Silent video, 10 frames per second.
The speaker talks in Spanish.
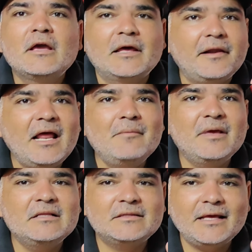que
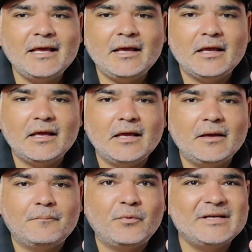realmente
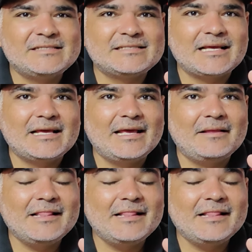eh, pues eh,